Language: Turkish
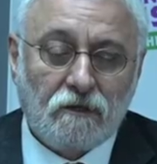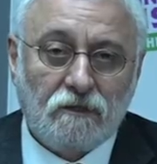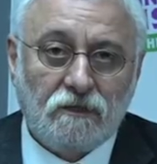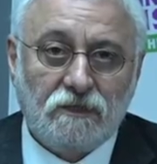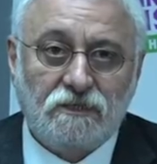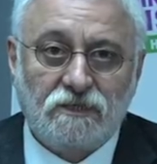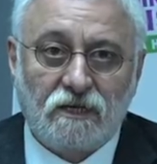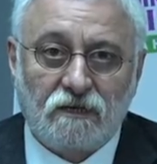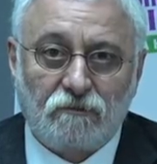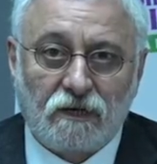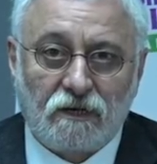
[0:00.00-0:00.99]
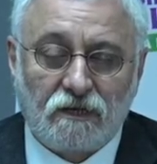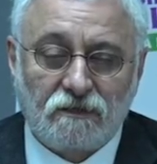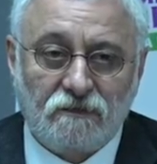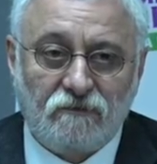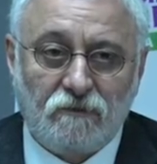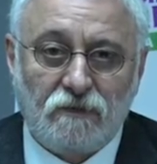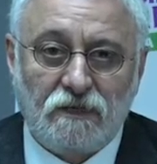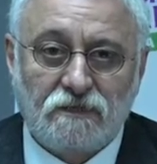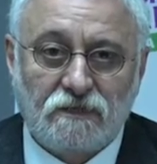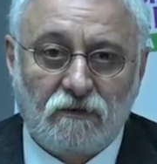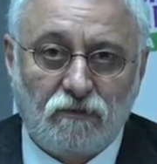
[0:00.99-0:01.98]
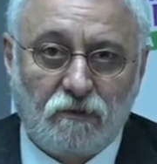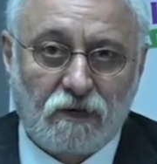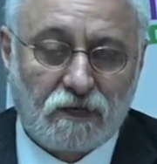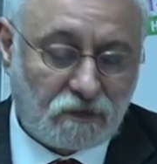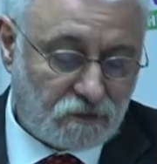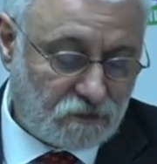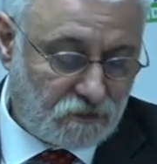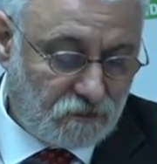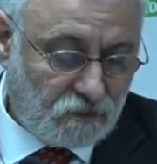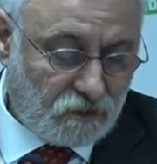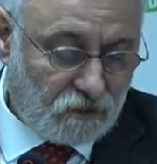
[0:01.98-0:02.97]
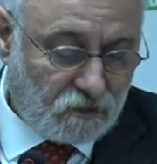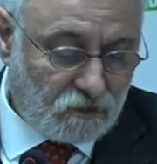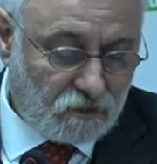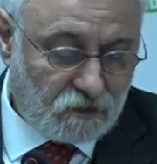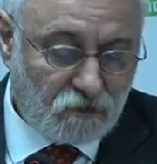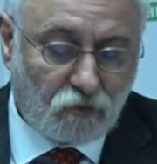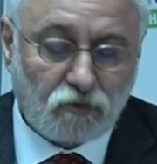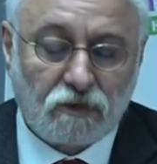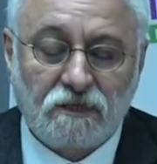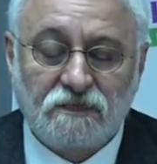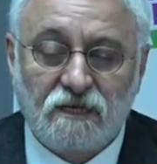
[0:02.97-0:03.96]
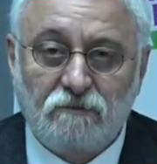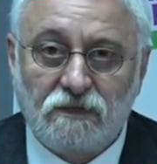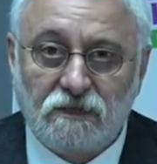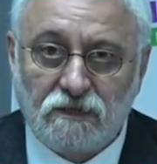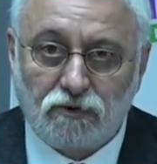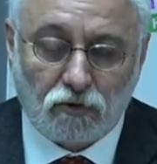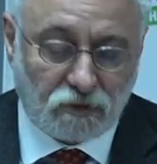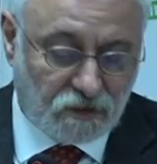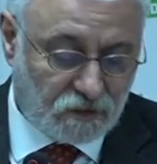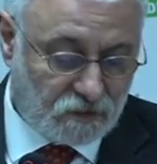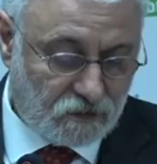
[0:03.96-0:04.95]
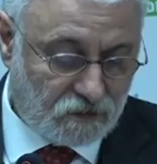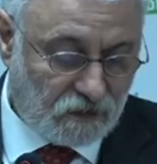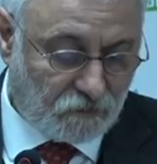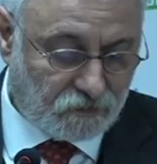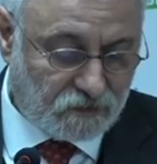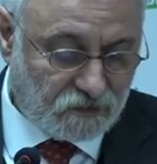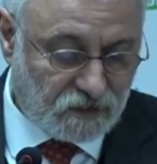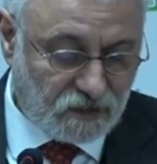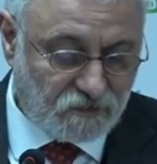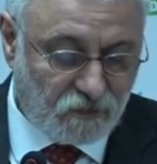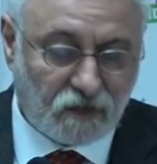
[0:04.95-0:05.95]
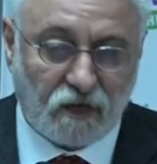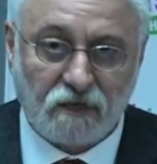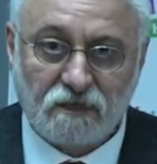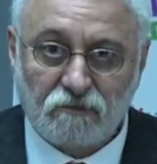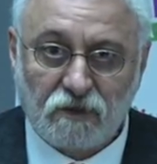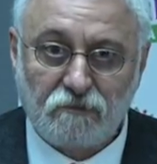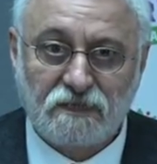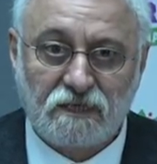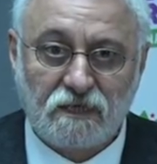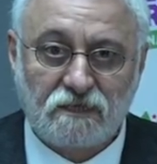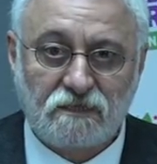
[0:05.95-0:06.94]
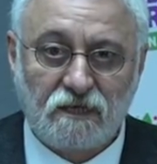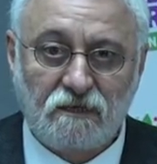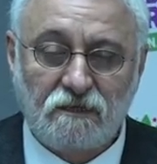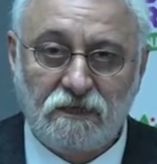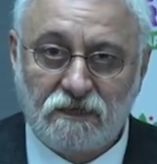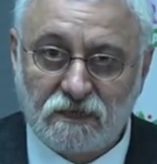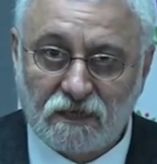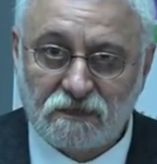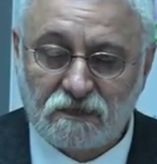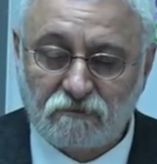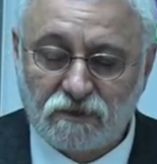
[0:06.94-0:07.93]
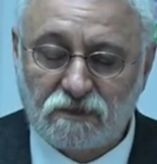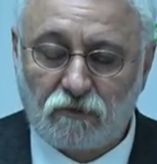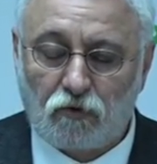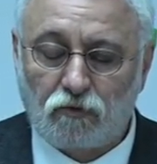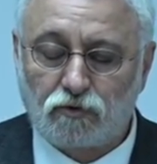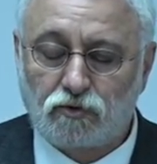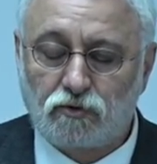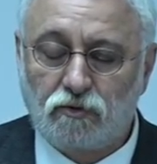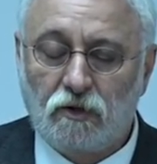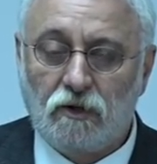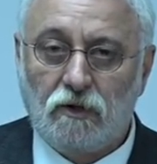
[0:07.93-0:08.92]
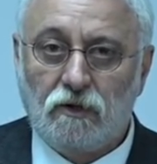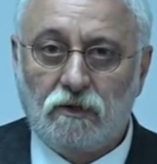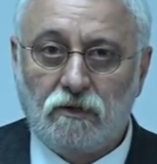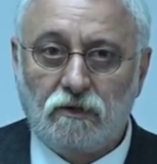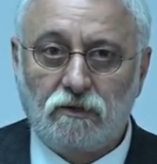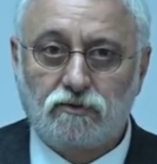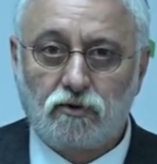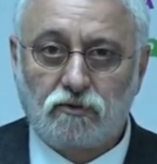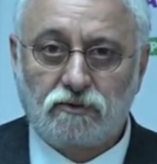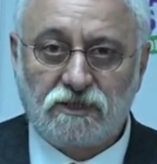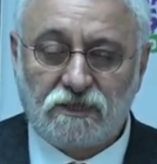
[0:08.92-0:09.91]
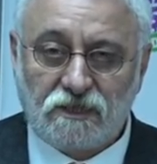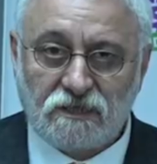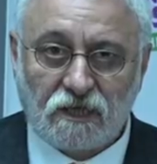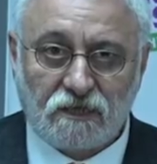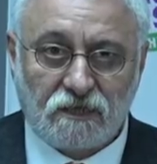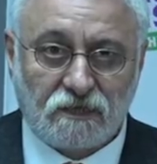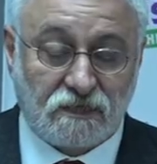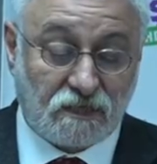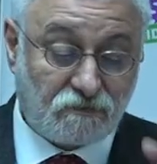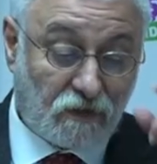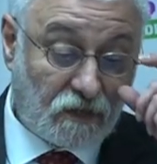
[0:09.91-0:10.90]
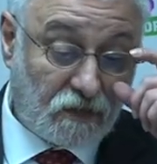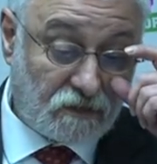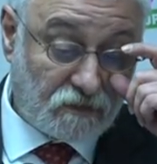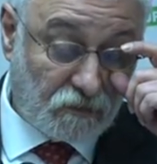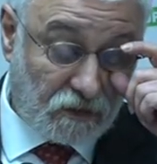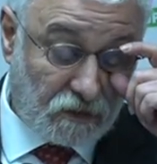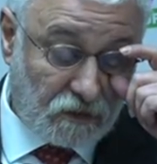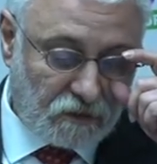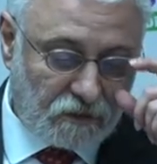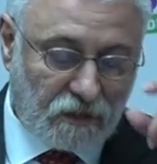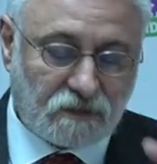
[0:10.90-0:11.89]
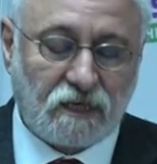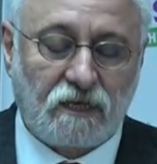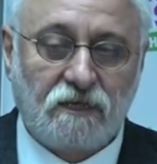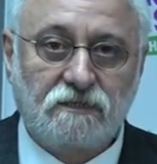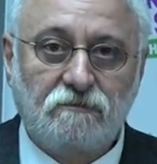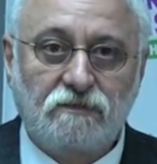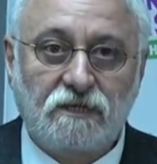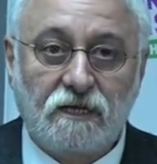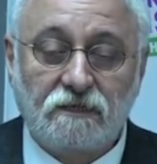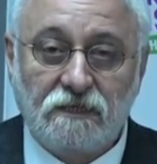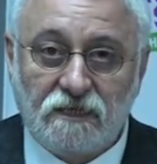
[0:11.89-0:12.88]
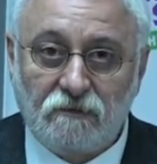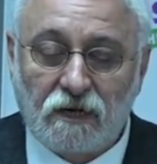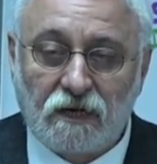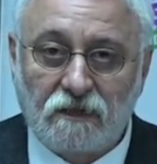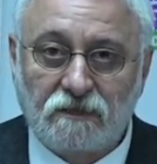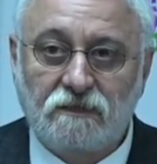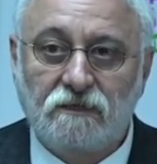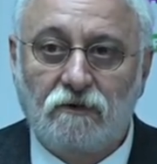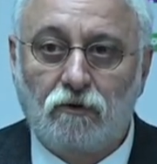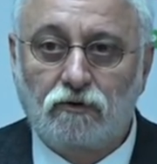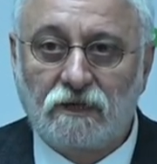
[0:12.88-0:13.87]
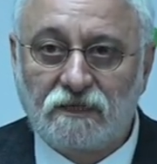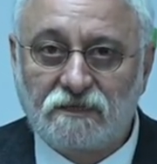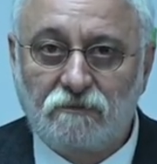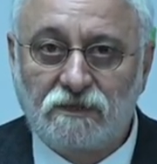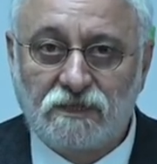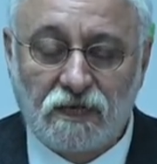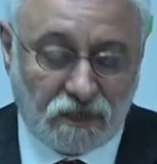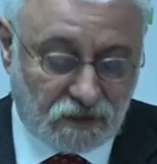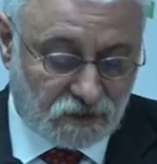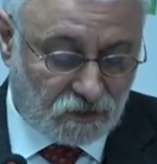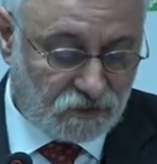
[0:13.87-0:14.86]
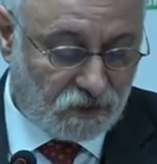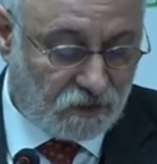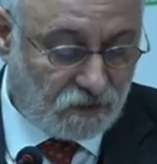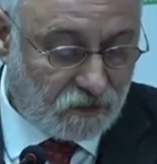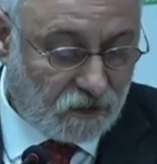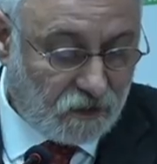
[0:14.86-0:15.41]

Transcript: e, İçişleri Bakanlığı ve Milli Savunma Bakanlığı'nın e, organize bir iş olarak yaptı. Seçmen kaydırma meselesine itirazlarımız olmuştu. E, çok ciddi sayıda seçmen kaydırma gerçekleştirmişlerdi. iki bakanlık organize bir şekilde çalışarak